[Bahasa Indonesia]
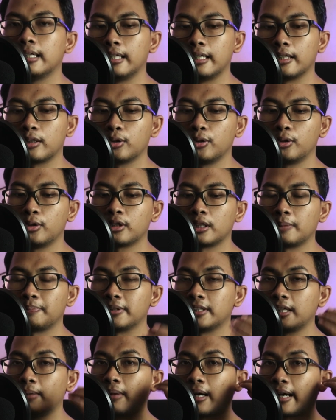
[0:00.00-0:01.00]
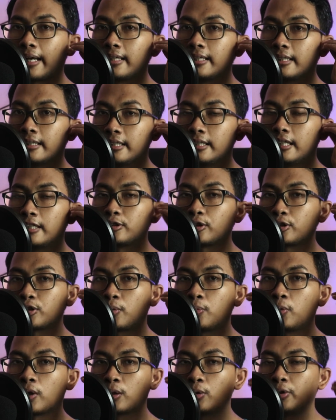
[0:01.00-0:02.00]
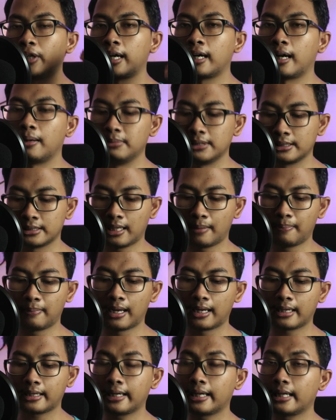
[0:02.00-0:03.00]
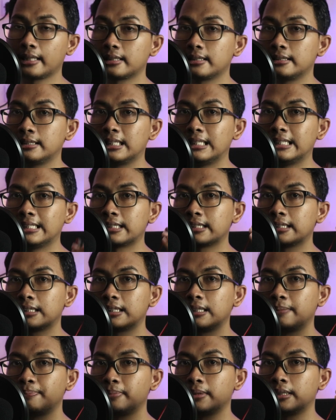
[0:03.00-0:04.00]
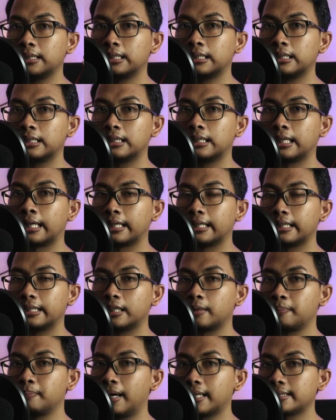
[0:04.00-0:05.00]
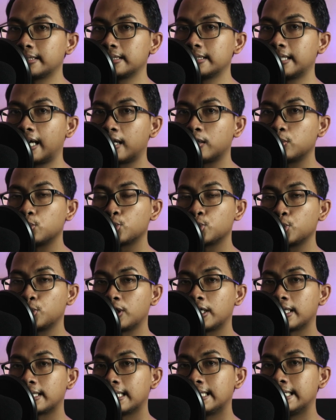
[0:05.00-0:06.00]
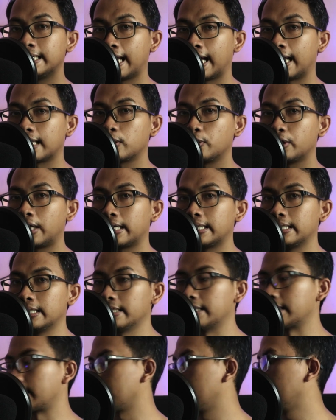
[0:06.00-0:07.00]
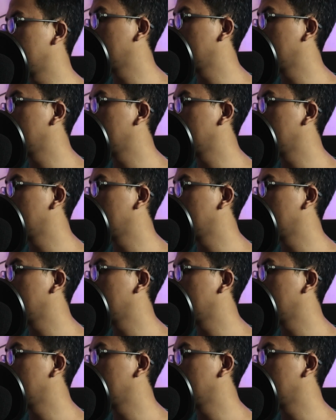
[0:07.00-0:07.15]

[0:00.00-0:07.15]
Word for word: itu tipenya emang kayak gini dan cocok buat lu yang nggak bisa pakai jenis tipe earbuds yang nusuk ke telinga atau yang in ear.